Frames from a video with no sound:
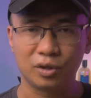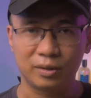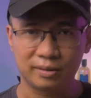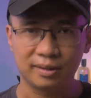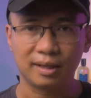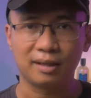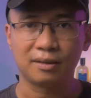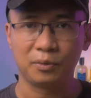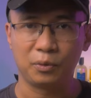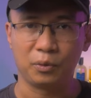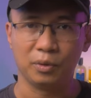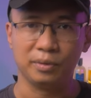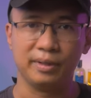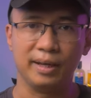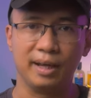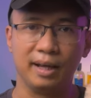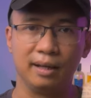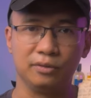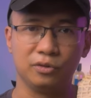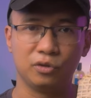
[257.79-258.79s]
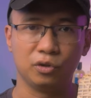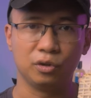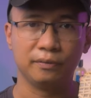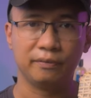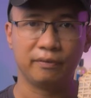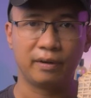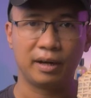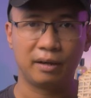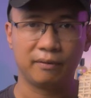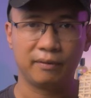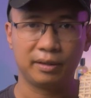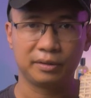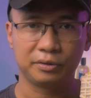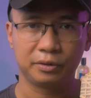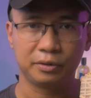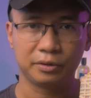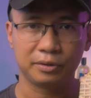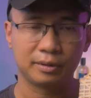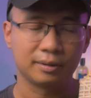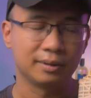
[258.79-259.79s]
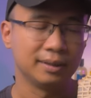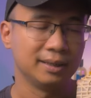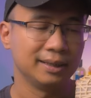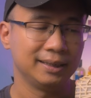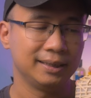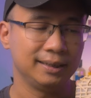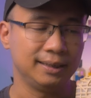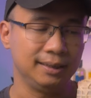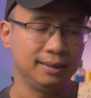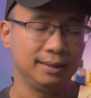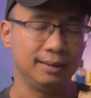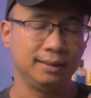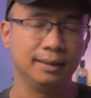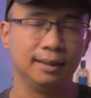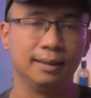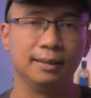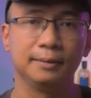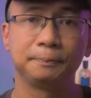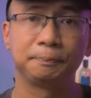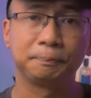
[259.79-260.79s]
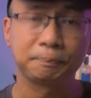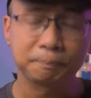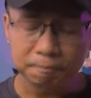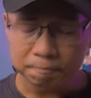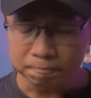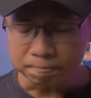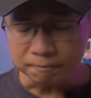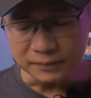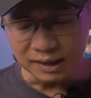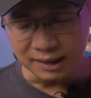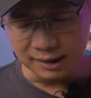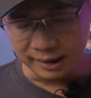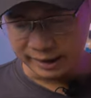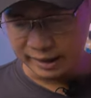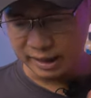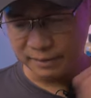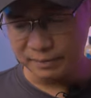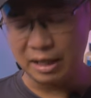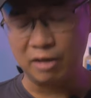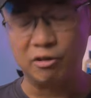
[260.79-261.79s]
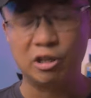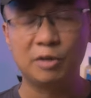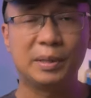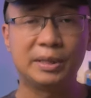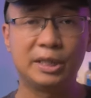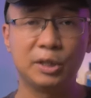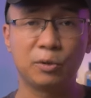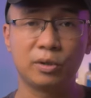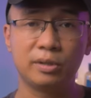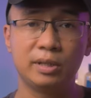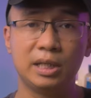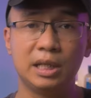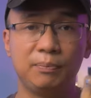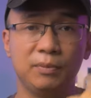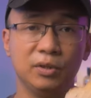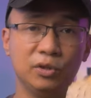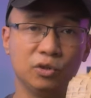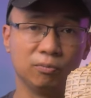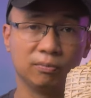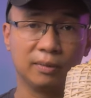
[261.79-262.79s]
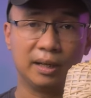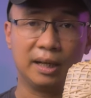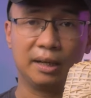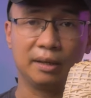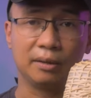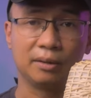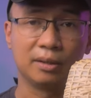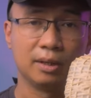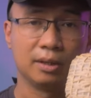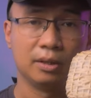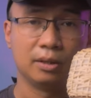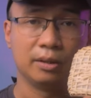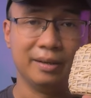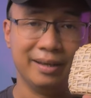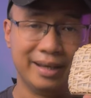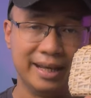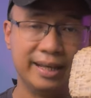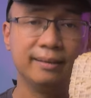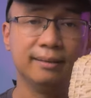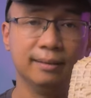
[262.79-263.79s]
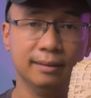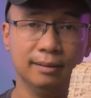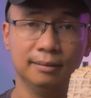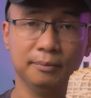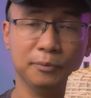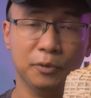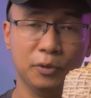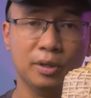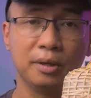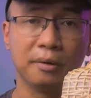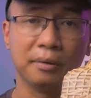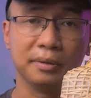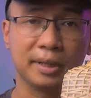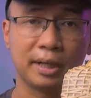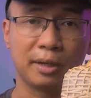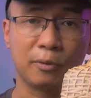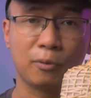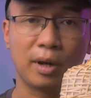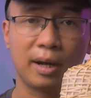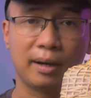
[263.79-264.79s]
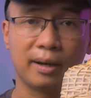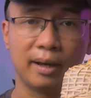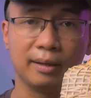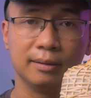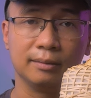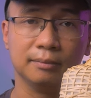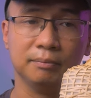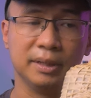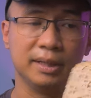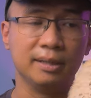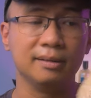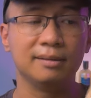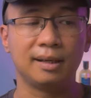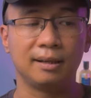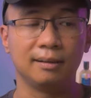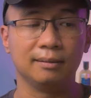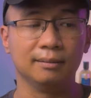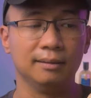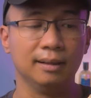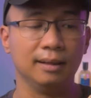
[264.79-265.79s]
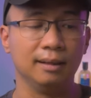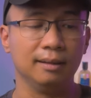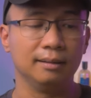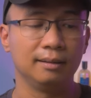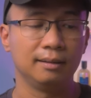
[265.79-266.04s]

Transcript: sắc của nhà John Varvatos. Thì uh, anh em nào nếu mà chưa có dịp thì chúng ta nên thử mùi hương của chai nước hoa này. Mình nghĩ rằng là